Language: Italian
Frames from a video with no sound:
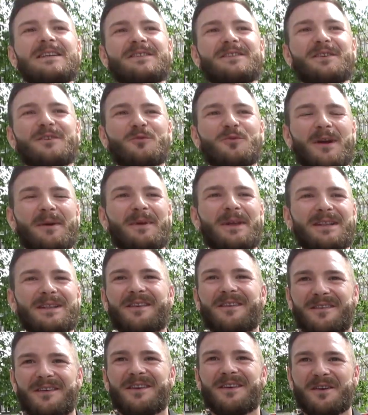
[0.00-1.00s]

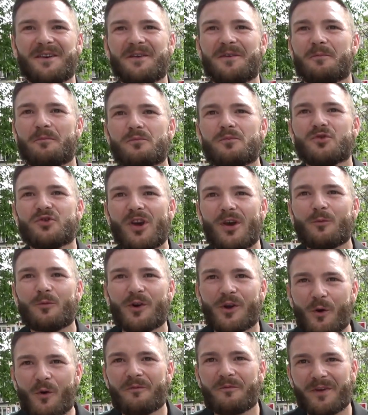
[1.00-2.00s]
Sicuramente sì, eh, c'è
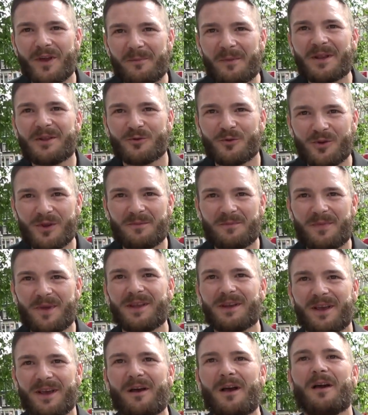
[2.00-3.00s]
un rigonfiamento del
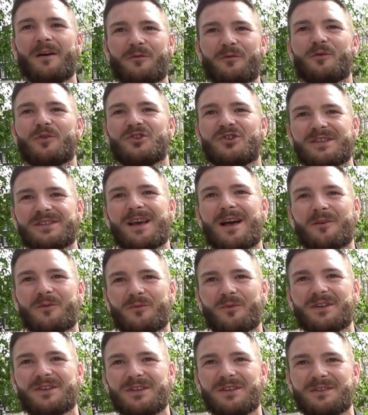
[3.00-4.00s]
pene, affluisce
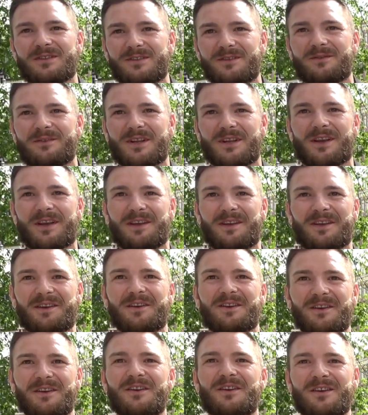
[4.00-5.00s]
sangue, se si vede che
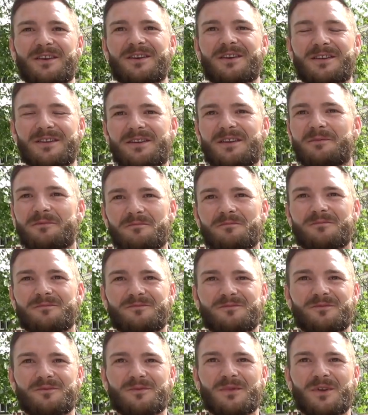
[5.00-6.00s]
sì.
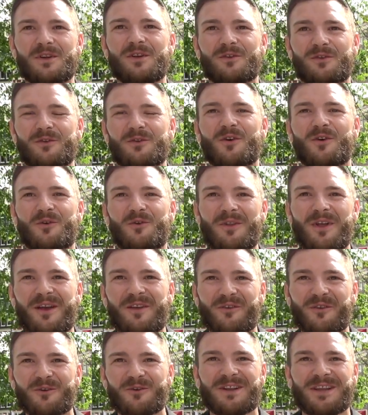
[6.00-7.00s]
Sono
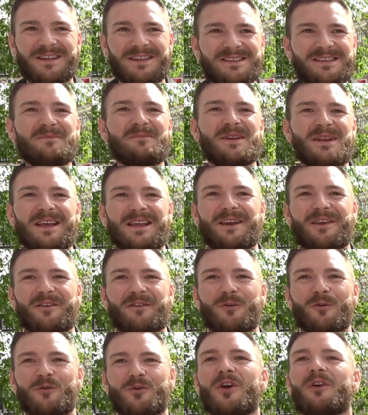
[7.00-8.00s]
una sorta di simili
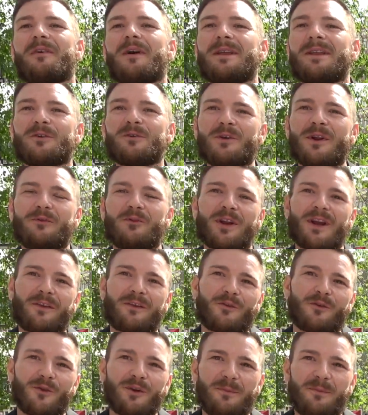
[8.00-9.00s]
erezioni, ovviamente non è
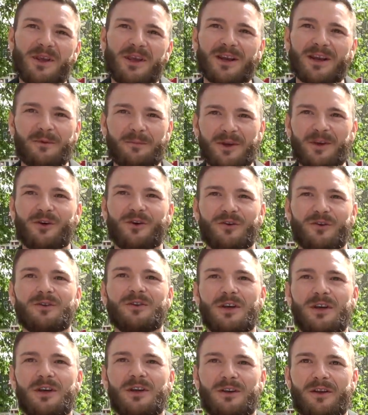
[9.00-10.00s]
un'erezione piena, però
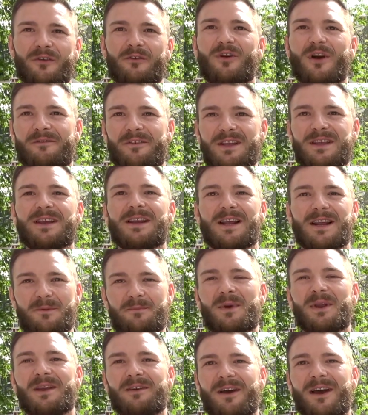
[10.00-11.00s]
riesco a vedere che
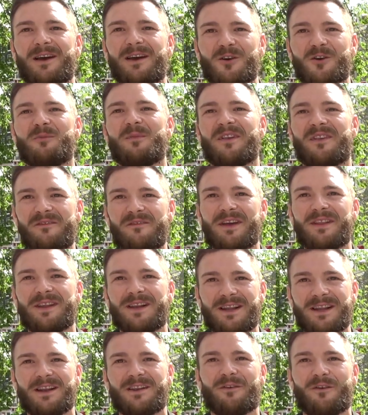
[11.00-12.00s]
il pene va, è come se vada
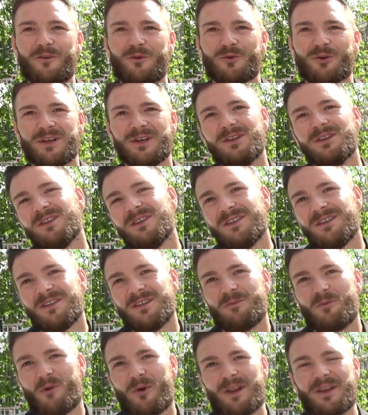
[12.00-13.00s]
in erezione
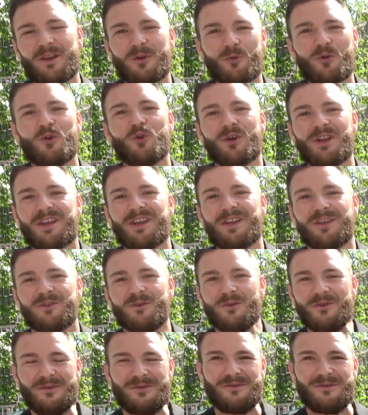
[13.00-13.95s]
nel momento in cui lo richiedo.